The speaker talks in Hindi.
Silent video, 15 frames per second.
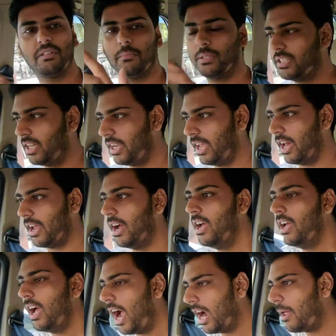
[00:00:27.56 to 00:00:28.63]
समझ सा नहीं आ
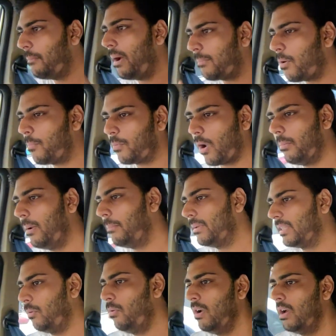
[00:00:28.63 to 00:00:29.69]
रहा एंड मैं आपको प्रॉब्लम
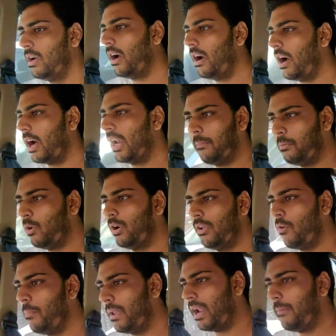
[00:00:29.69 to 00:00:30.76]
बताऊं अगर आप लोगों ने
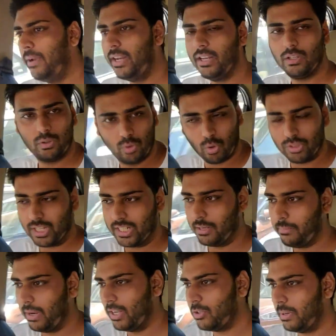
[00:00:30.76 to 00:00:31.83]
वो मेरा अभी दो चार
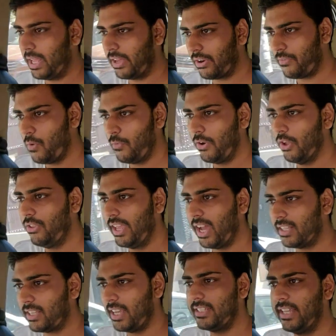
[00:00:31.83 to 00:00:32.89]
दिन पहले जो मैंने एक रिव्यू वीडियो
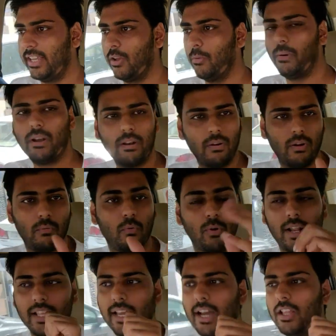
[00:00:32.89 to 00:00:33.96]
दिया था इसी के ऊपर
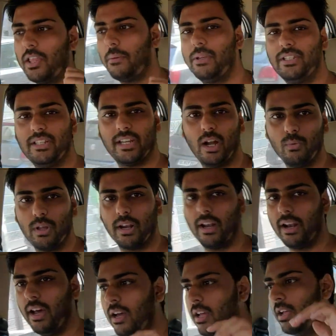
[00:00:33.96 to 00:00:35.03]
वो नहीं देखा था एक बार चेकआउट कर
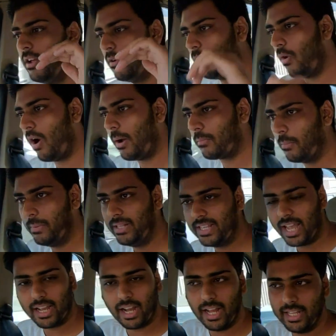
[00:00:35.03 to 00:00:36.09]
लेना वो आपको मिल
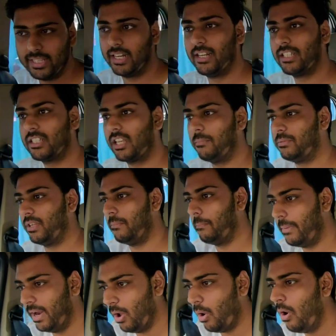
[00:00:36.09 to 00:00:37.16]
जाएगा इन द डिस्क्रिप्शन
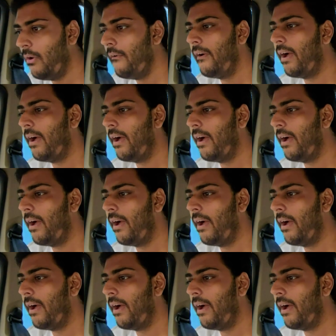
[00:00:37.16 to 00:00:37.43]
बिलो